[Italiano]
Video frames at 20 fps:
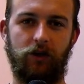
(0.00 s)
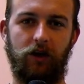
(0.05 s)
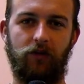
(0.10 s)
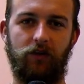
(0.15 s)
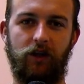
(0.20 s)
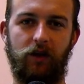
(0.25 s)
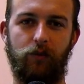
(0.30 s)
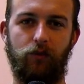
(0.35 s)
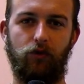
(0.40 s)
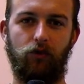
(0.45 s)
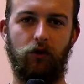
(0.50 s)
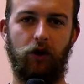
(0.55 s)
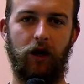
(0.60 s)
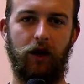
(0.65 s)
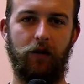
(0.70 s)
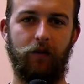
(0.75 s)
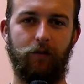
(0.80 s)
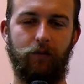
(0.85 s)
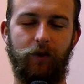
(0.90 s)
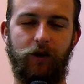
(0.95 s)
Davide
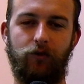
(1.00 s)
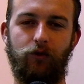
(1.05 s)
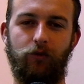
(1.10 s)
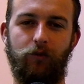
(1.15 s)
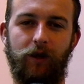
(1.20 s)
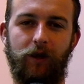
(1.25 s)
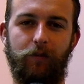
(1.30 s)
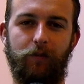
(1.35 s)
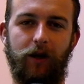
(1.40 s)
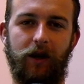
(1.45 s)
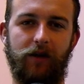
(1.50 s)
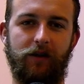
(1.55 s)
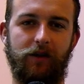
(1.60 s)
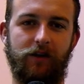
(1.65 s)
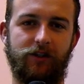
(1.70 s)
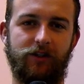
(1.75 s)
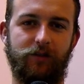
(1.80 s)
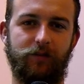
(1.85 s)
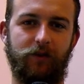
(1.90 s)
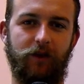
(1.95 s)
Brugola, B2B
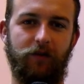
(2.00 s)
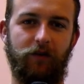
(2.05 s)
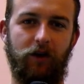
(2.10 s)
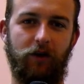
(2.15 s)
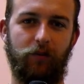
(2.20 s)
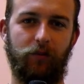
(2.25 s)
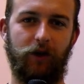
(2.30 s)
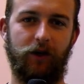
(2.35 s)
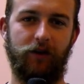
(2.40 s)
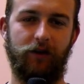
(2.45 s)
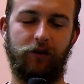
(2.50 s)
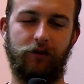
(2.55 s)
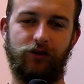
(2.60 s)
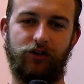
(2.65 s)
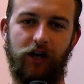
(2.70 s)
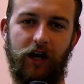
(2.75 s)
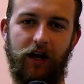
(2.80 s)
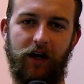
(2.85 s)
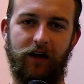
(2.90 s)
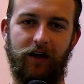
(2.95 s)
Partnership Developer di
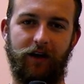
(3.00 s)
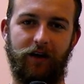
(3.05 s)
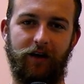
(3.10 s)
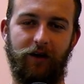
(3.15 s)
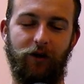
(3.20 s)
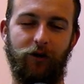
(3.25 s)
Ojair.